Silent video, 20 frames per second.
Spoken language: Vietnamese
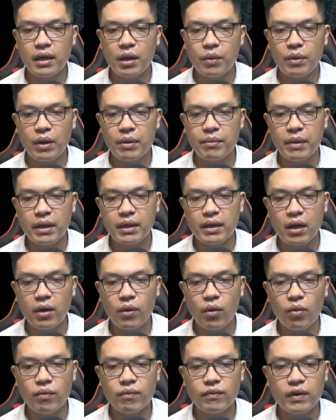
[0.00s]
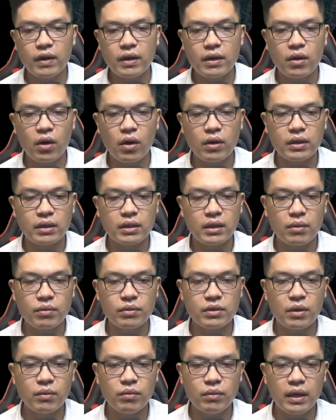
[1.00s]
Lao Huyền Minh đang ôm vợ con
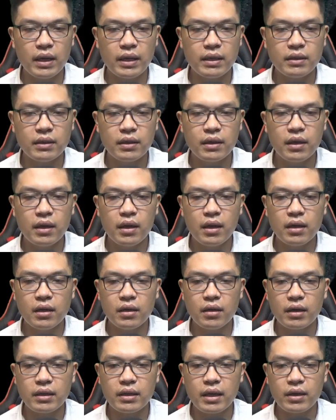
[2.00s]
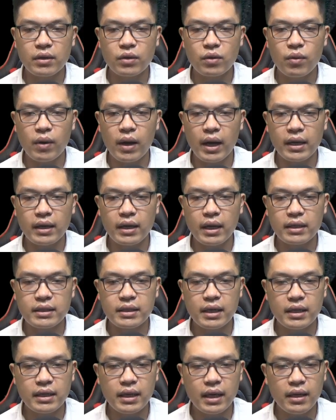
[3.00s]
khóc rống lên, người thần của hắn đã
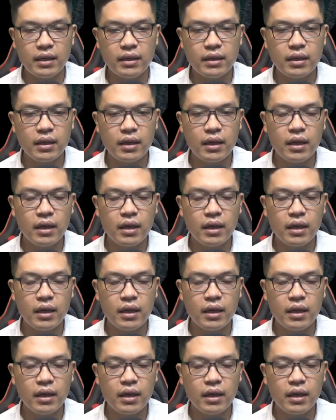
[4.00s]
chết hết.